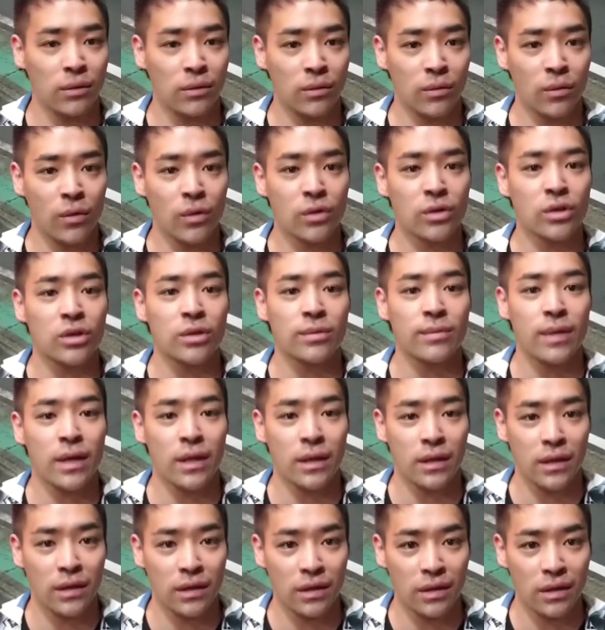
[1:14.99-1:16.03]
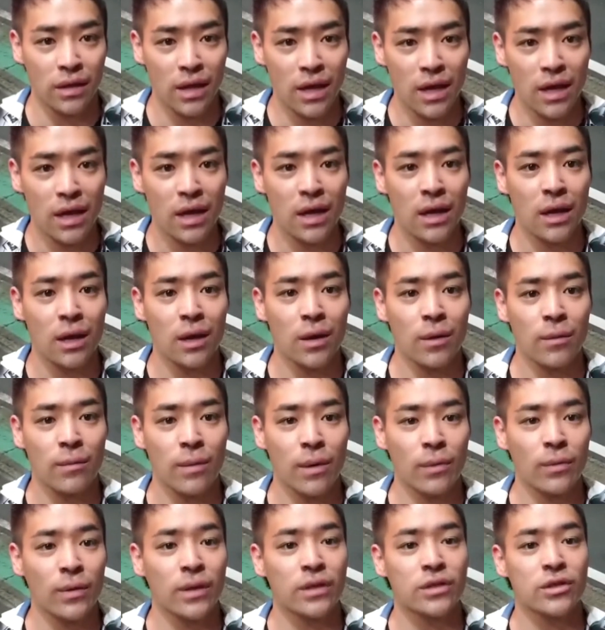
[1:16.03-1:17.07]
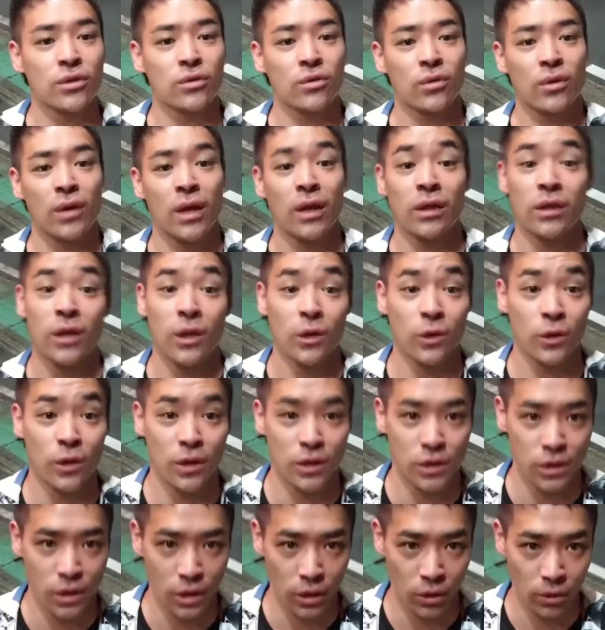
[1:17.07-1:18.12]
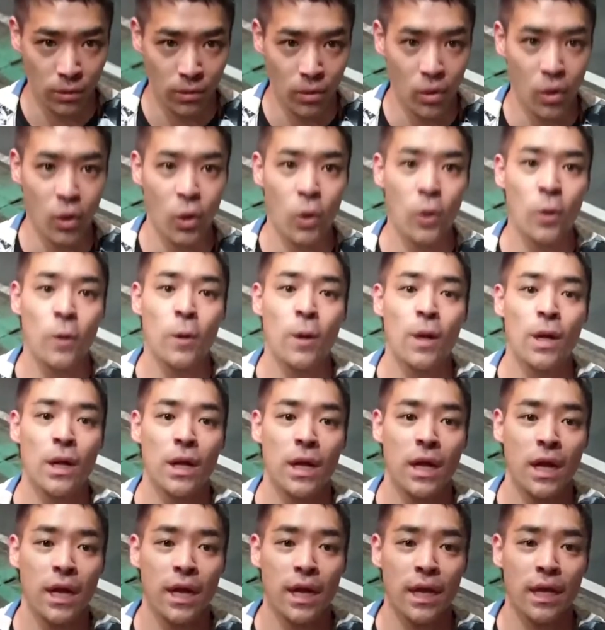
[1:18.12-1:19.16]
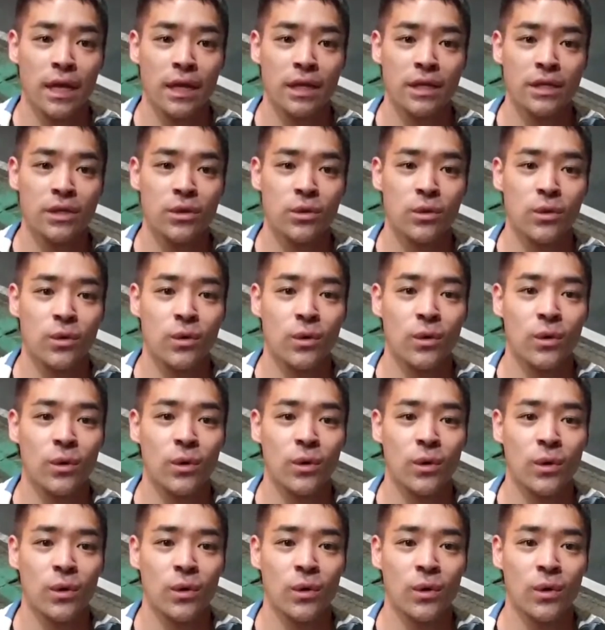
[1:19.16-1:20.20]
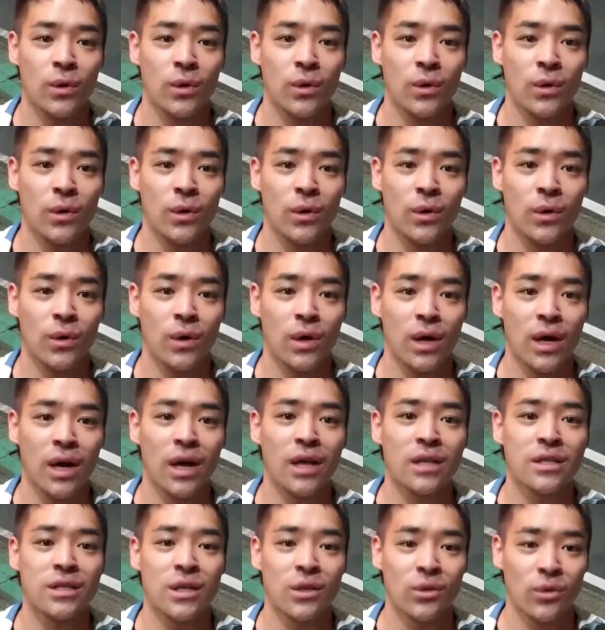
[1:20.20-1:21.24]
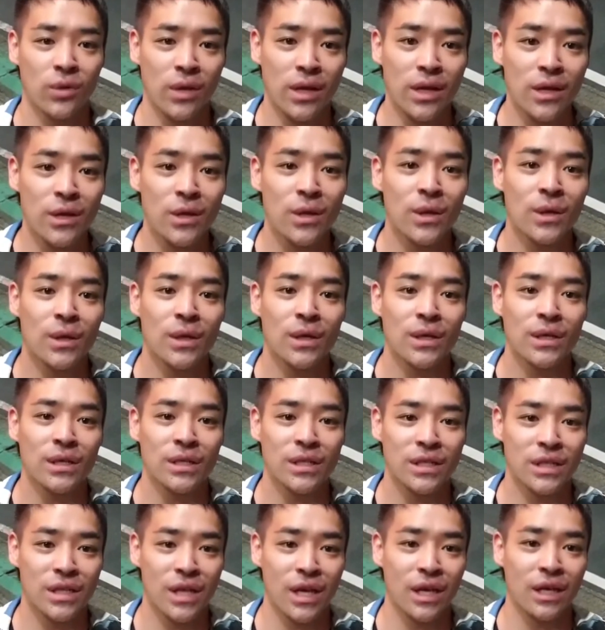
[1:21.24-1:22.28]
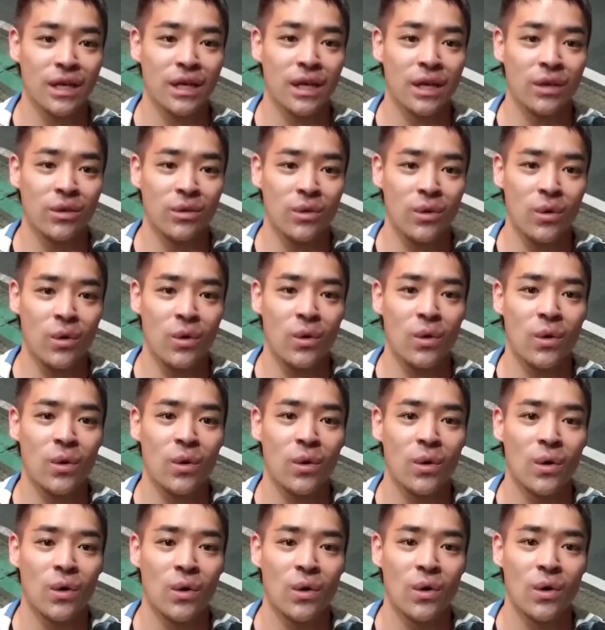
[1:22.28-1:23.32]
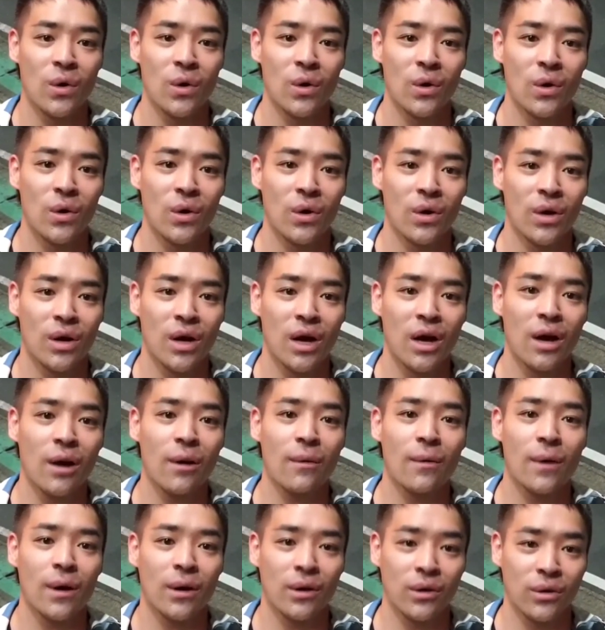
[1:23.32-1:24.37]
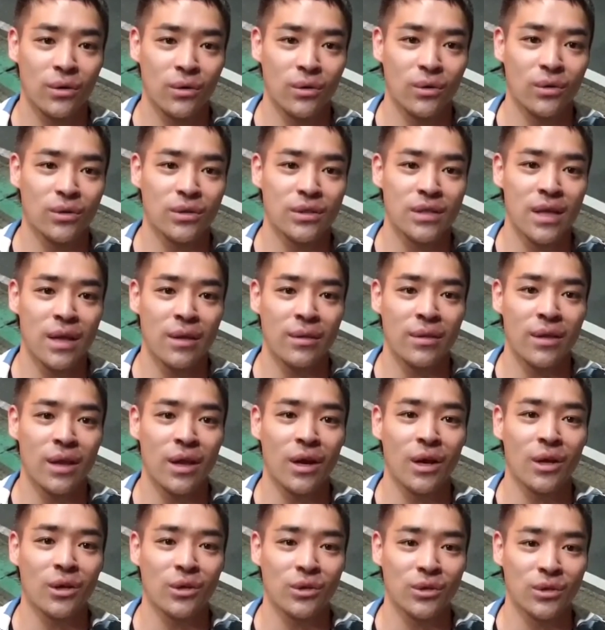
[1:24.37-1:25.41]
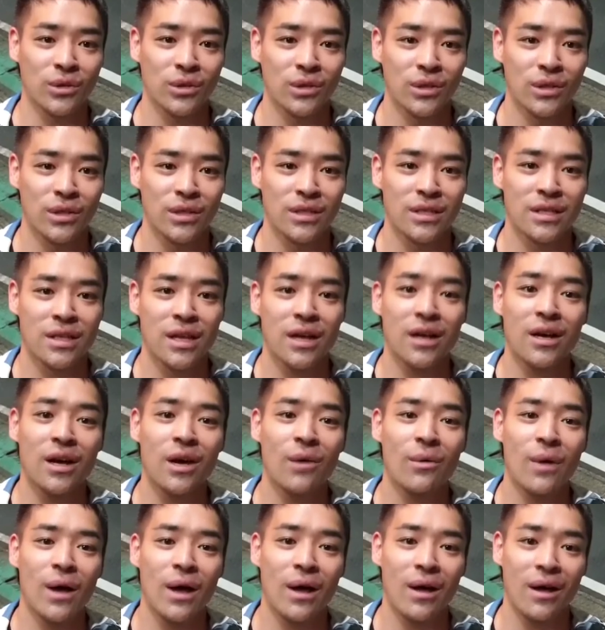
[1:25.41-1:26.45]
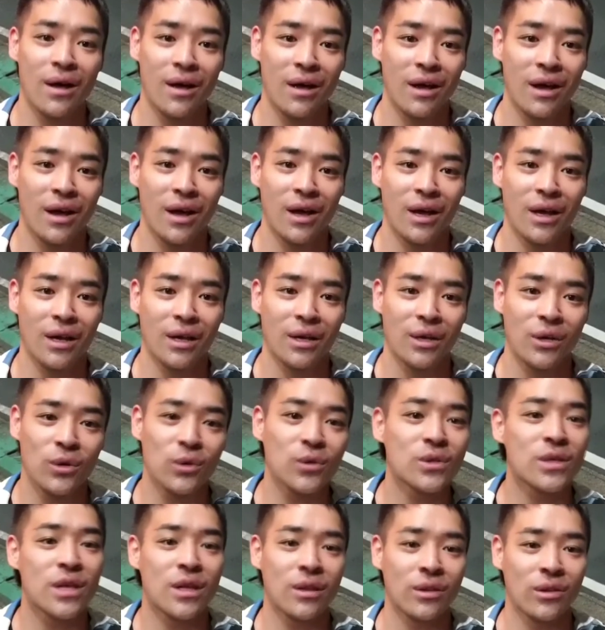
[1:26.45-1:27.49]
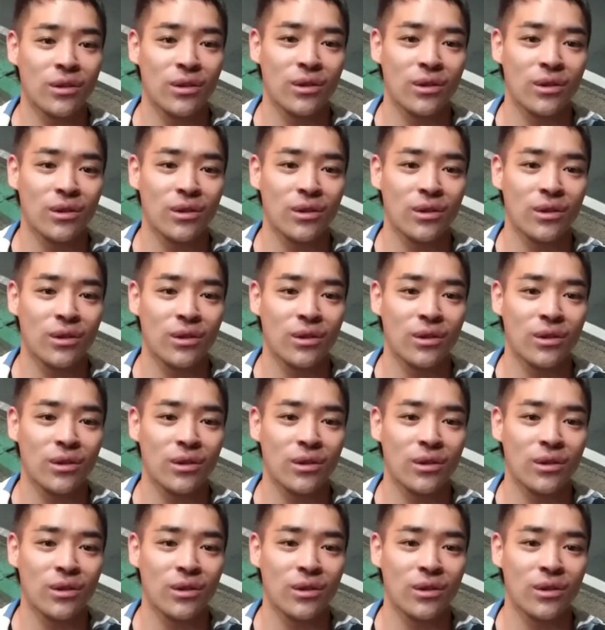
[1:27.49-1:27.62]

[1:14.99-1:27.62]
を含めた、まあ、フィクションとなってるんですけれども、えー、その、香川さんのね、実体験の、香川亮さんならぬ、須賀川亮さんっ